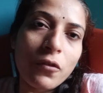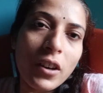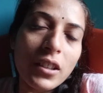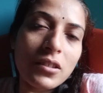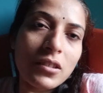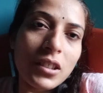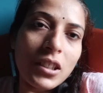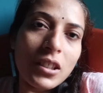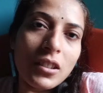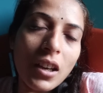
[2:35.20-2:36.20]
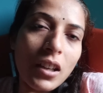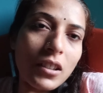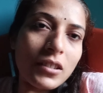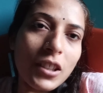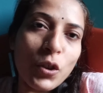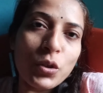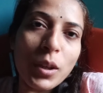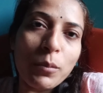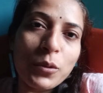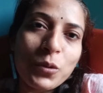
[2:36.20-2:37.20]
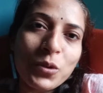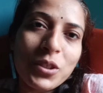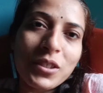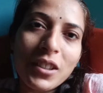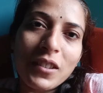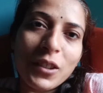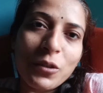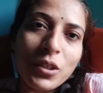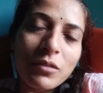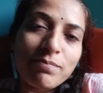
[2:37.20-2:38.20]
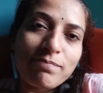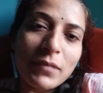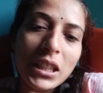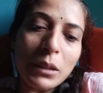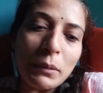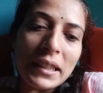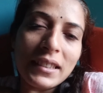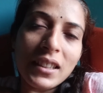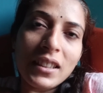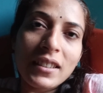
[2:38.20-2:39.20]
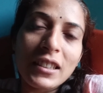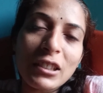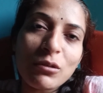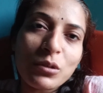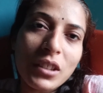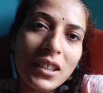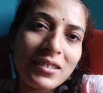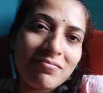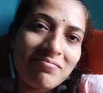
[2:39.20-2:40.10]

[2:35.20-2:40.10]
फास्ट हालत क्या होगी आप तो सोच ही सकते हो पता नहीं मेरे साथ ऐसा क्यों होता है